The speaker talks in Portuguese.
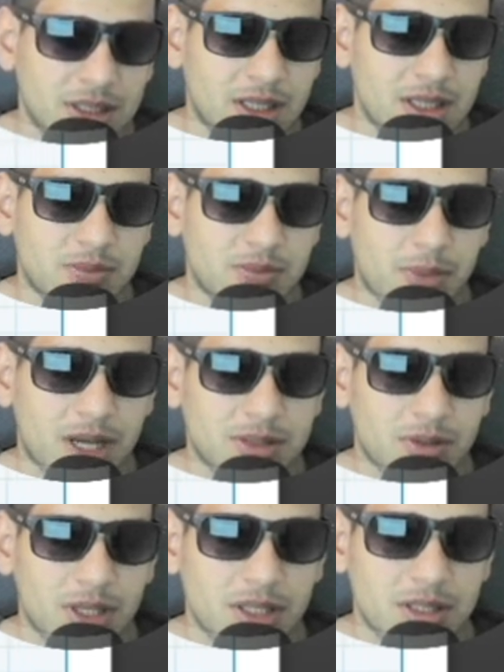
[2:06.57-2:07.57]

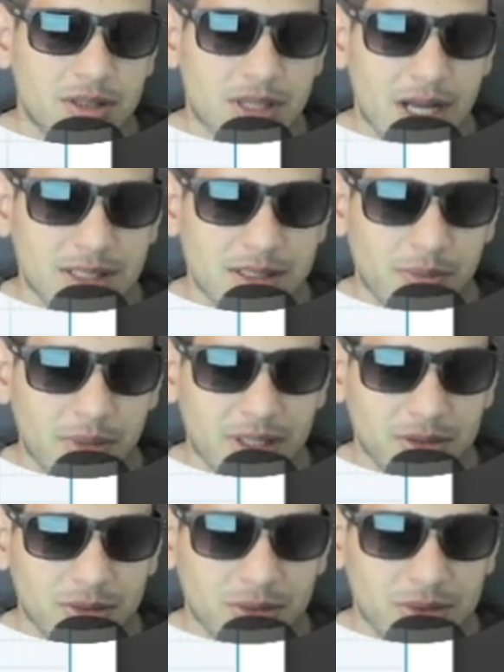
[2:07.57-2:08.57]
Espaço em disco. Ah, sim, painel
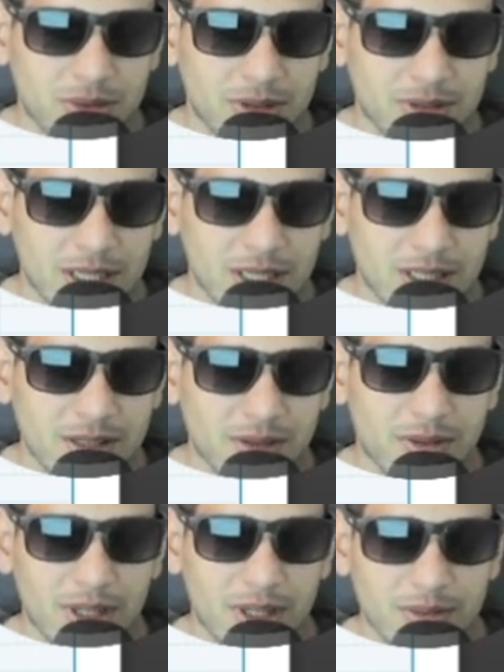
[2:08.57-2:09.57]
de controle tá aqui. Eu
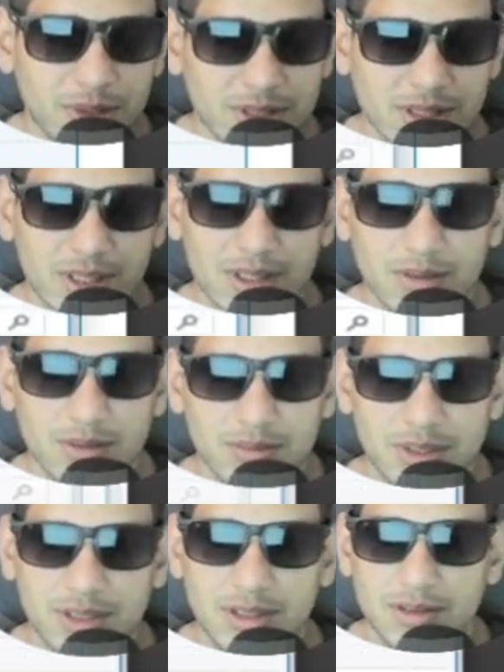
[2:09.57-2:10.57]
tô ali pesquisando. O
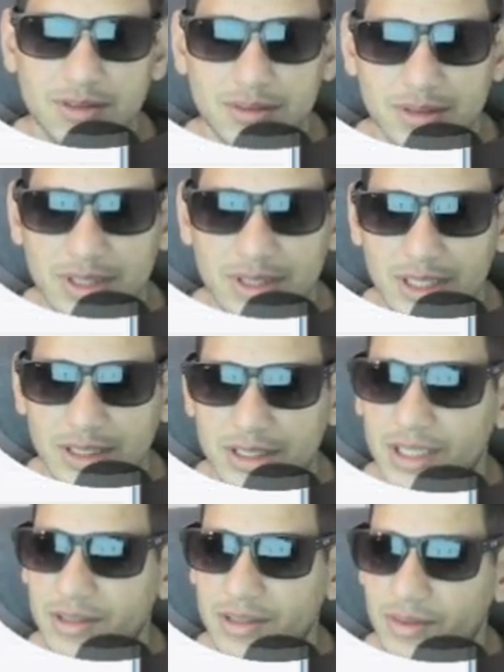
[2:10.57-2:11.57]
bichinho
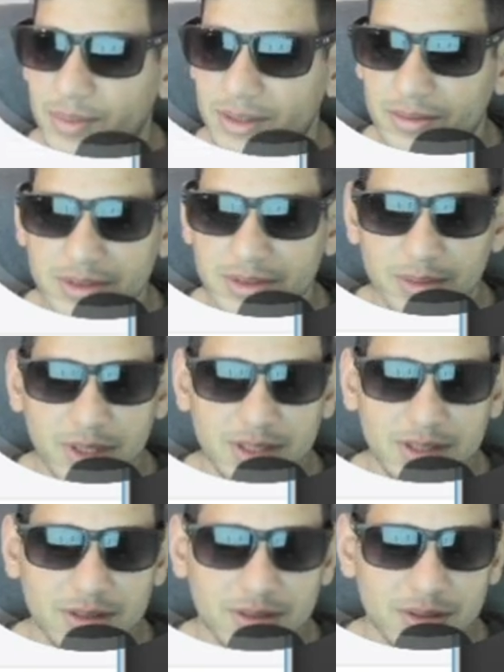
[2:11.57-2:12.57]
inteligente, viu? Pra não chamar
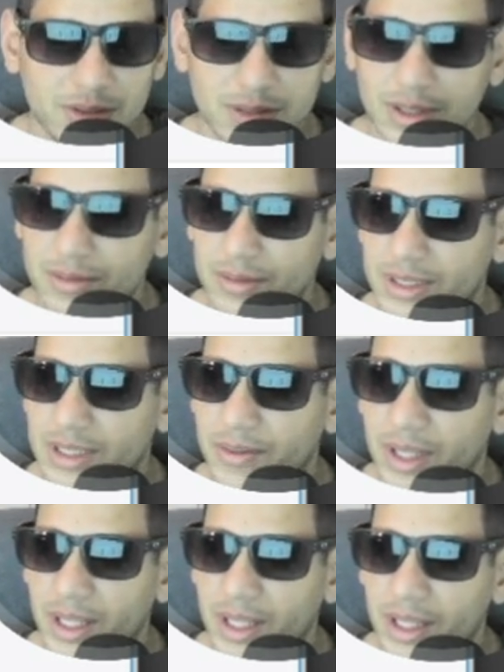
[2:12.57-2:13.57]
de, de outra coisa.
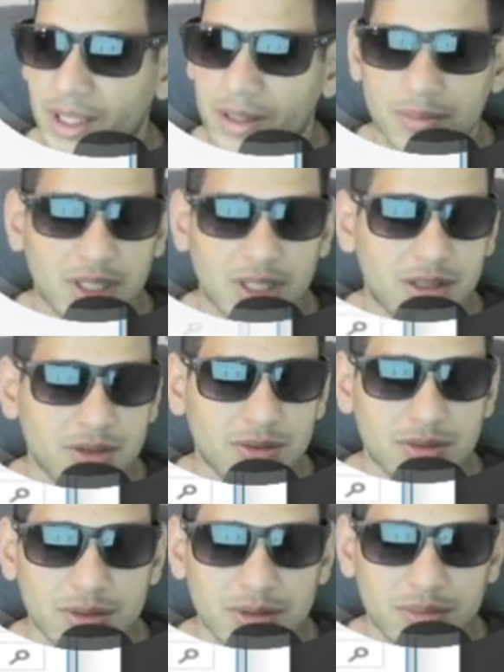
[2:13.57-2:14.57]
Painel de
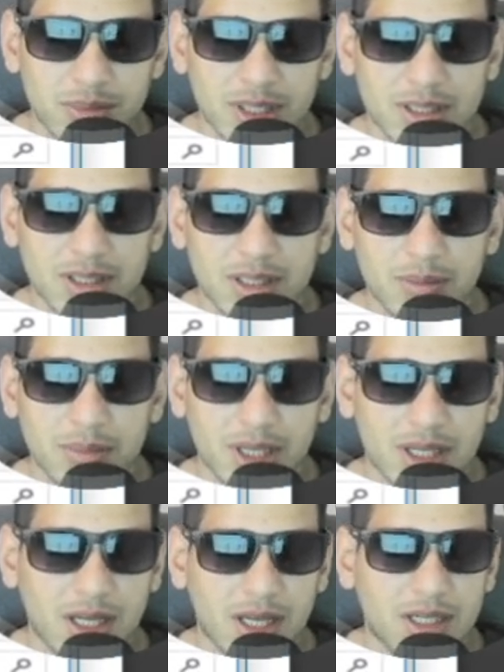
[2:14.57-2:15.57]
controle bem aqui na minha
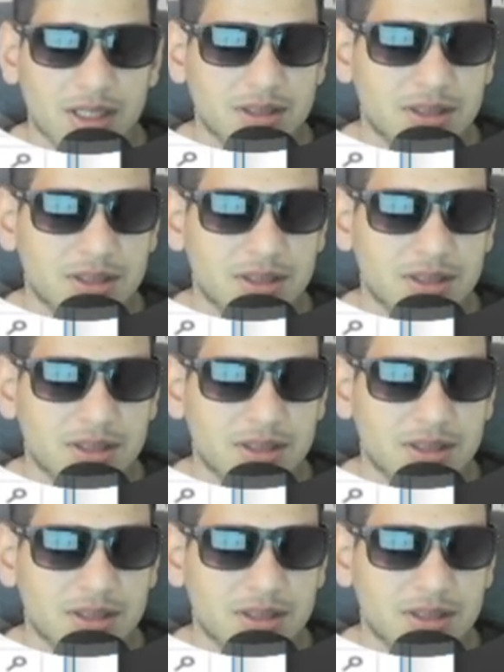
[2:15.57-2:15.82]
cara.